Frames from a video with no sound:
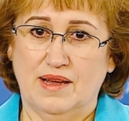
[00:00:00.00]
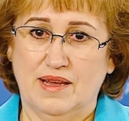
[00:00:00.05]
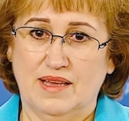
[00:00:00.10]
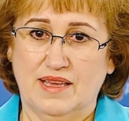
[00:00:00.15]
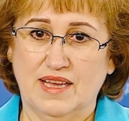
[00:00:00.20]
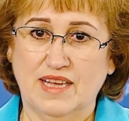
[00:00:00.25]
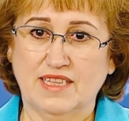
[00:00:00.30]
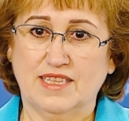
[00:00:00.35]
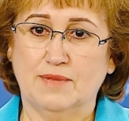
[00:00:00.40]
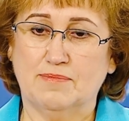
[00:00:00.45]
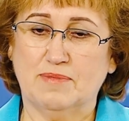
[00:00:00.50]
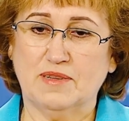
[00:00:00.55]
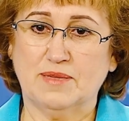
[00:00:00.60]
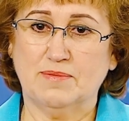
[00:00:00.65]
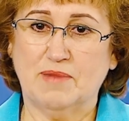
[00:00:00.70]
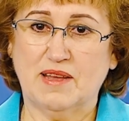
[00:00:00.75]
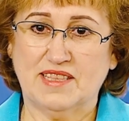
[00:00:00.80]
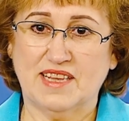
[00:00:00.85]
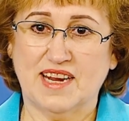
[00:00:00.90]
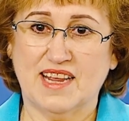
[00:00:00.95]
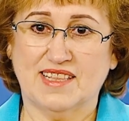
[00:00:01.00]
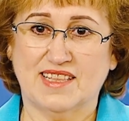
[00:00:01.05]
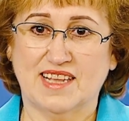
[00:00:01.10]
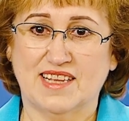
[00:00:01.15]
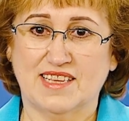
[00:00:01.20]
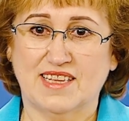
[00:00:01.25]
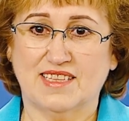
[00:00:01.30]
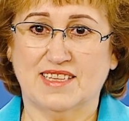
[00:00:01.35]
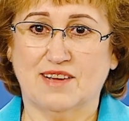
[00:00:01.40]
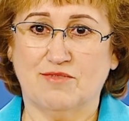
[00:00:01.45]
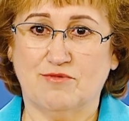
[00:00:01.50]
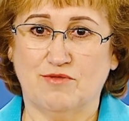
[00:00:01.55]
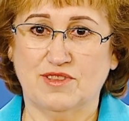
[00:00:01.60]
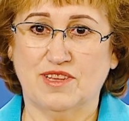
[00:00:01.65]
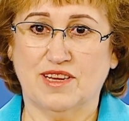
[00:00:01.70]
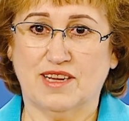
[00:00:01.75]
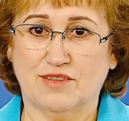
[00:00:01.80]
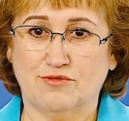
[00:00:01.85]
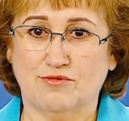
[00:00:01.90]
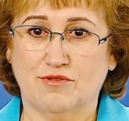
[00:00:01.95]
Если посмотреть на те
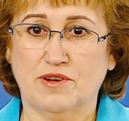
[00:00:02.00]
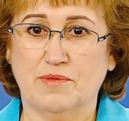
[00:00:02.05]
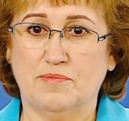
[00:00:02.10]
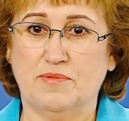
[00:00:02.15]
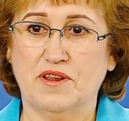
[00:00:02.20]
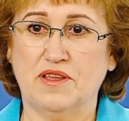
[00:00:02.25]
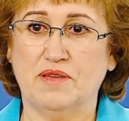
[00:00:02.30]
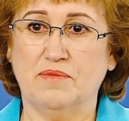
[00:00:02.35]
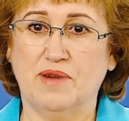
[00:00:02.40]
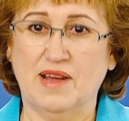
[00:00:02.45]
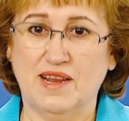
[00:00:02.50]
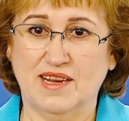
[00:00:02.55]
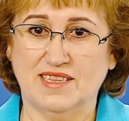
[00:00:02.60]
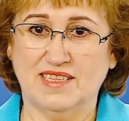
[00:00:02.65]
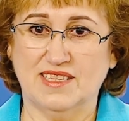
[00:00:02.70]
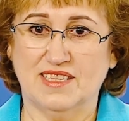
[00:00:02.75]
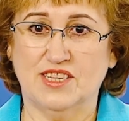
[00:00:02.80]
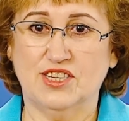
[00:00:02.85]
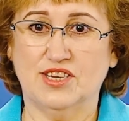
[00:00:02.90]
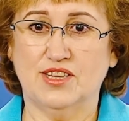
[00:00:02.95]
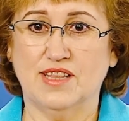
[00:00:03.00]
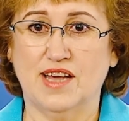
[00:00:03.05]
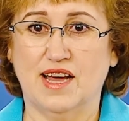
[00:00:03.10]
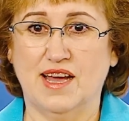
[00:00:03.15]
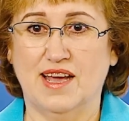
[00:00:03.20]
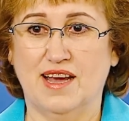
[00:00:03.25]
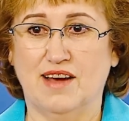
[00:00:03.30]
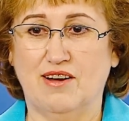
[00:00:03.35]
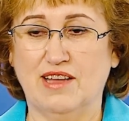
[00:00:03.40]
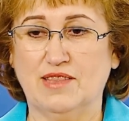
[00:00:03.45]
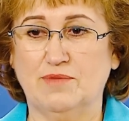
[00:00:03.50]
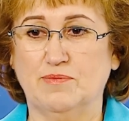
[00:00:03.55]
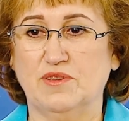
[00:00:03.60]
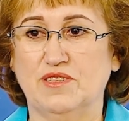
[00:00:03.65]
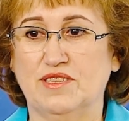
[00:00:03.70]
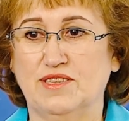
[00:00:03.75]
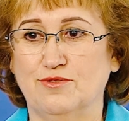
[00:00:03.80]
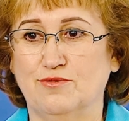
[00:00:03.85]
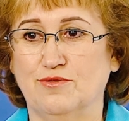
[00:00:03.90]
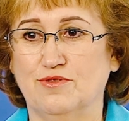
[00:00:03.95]
законы, которые принимались, начиная от
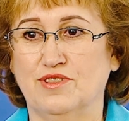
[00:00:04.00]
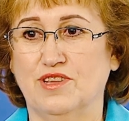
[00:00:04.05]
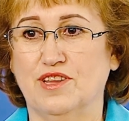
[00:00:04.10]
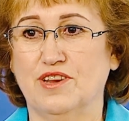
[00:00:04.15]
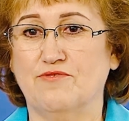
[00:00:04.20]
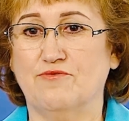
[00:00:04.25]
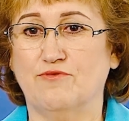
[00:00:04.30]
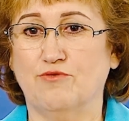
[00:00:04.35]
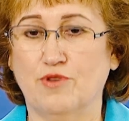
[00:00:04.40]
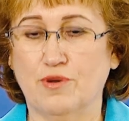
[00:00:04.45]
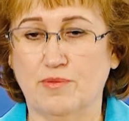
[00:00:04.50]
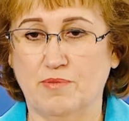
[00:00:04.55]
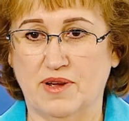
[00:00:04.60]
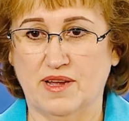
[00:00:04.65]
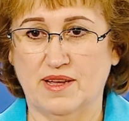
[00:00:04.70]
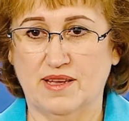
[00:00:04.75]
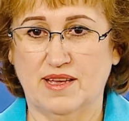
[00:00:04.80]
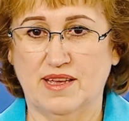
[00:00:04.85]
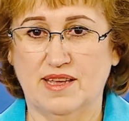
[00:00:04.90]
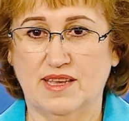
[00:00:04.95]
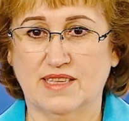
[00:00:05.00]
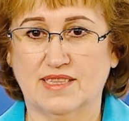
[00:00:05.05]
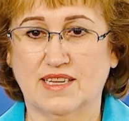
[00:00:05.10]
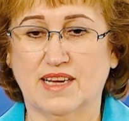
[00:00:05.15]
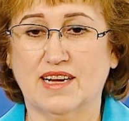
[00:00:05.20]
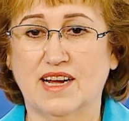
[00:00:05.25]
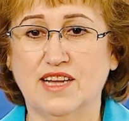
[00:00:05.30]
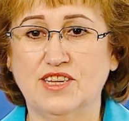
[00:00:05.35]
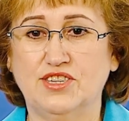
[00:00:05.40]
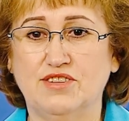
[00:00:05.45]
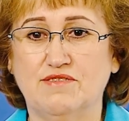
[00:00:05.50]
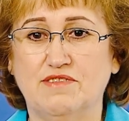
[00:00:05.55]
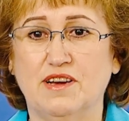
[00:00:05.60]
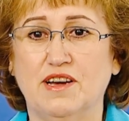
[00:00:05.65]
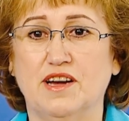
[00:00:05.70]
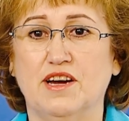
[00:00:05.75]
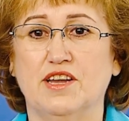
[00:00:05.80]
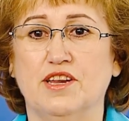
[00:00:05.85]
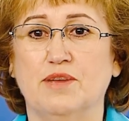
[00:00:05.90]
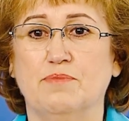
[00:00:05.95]
пенсионной реформы и
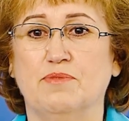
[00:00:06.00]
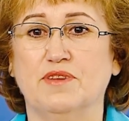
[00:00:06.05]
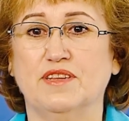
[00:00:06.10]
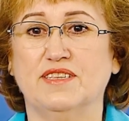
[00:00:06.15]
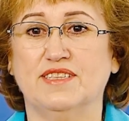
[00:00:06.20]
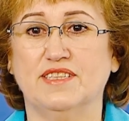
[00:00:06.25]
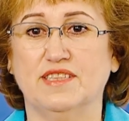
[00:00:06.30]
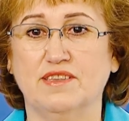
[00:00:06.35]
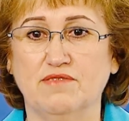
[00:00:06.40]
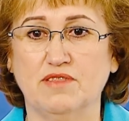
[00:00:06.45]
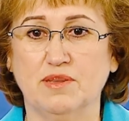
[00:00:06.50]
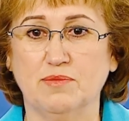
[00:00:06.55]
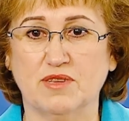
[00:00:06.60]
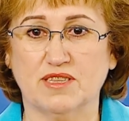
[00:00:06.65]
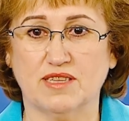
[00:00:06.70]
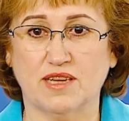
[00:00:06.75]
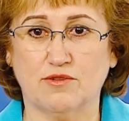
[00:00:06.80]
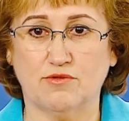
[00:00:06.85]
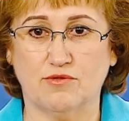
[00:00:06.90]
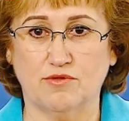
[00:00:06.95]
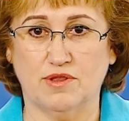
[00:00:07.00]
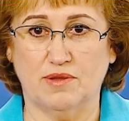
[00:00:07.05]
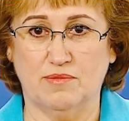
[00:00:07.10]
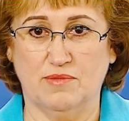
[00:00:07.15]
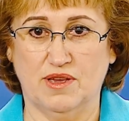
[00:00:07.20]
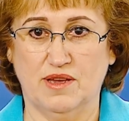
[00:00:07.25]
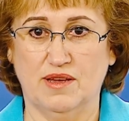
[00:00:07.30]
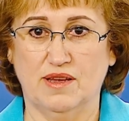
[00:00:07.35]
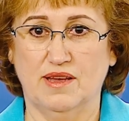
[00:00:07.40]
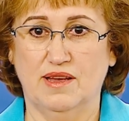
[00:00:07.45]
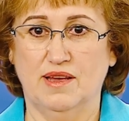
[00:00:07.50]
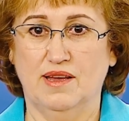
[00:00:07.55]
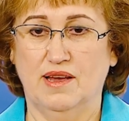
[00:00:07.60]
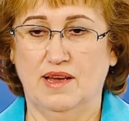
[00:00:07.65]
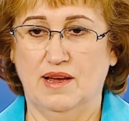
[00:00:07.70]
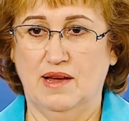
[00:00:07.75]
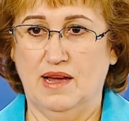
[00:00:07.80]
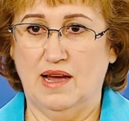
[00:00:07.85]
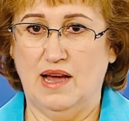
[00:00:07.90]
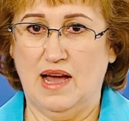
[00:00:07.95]
заканчивая репрессивными законами,
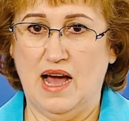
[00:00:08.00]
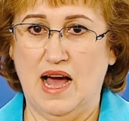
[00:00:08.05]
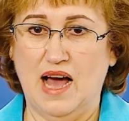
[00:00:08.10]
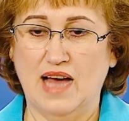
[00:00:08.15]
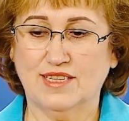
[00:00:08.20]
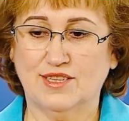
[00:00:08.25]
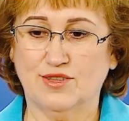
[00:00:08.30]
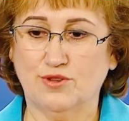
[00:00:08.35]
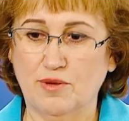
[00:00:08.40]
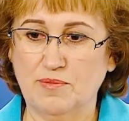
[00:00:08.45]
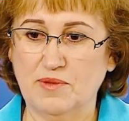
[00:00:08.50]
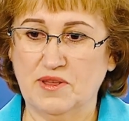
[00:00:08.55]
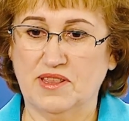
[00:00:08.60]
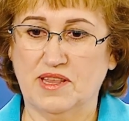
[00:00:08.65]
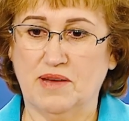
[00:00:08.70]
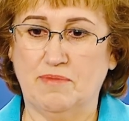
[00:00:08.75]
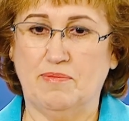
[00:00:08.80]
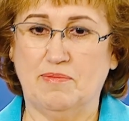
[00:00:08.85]
а особенно